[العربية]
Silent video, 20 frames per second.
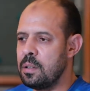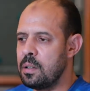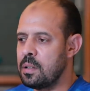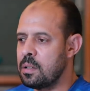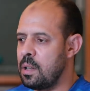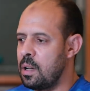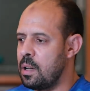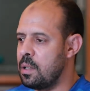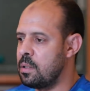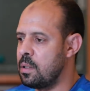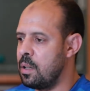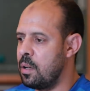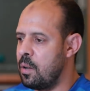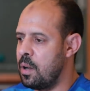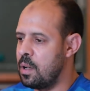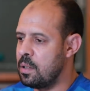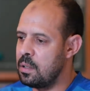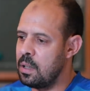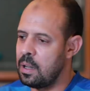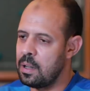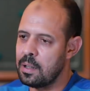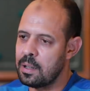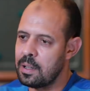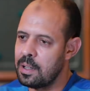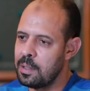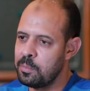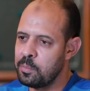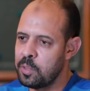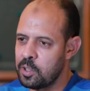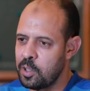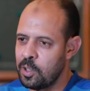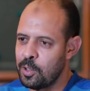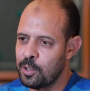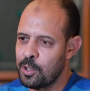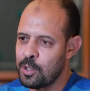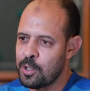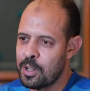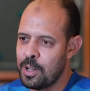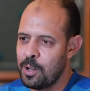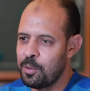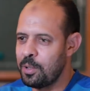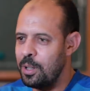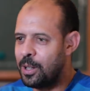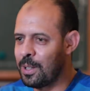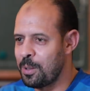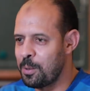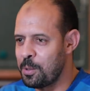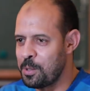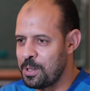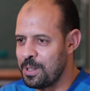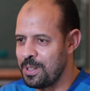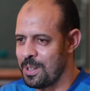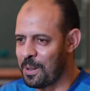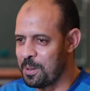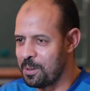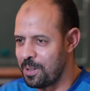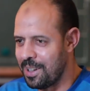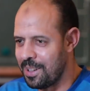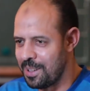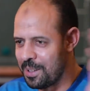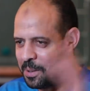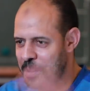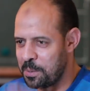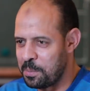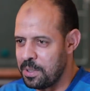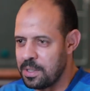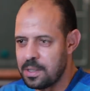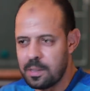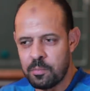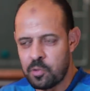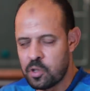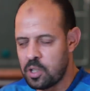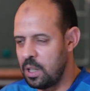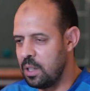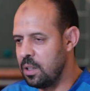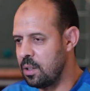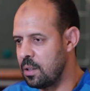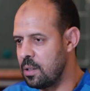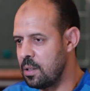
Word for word: النهارده حتى لو عدى على الكلام ده 13 او 23 او 43 مستحيل